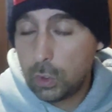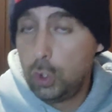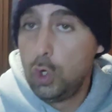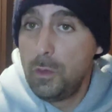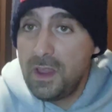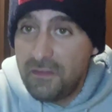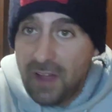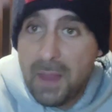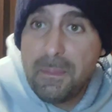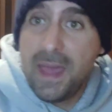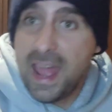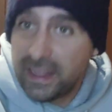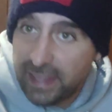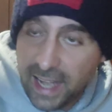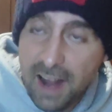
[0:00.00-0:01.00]
Tu mi fai
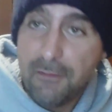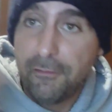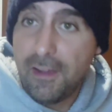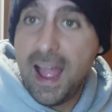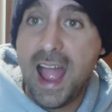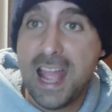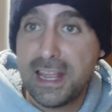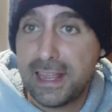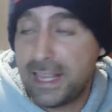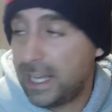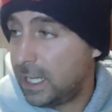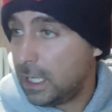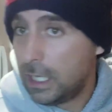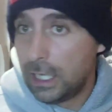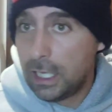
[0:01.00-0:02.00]
perdere a
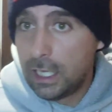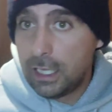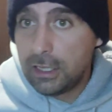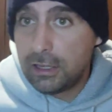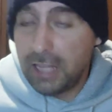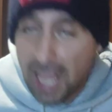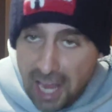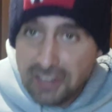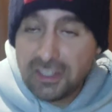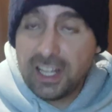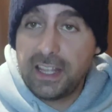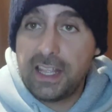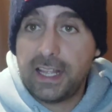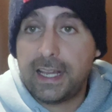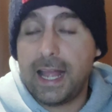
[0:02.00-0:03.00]
Fanta,
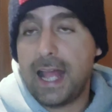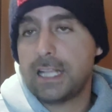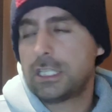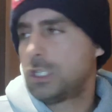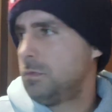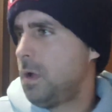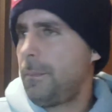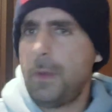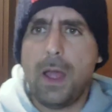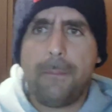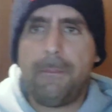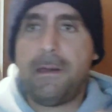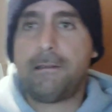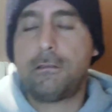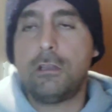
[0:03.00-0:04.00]
testa di cazzo, ma poi
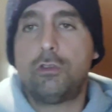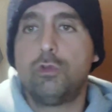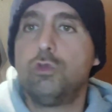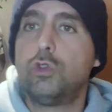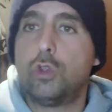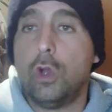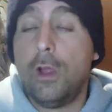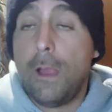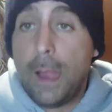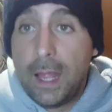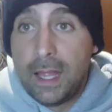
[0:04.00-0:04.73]
a parte tutto,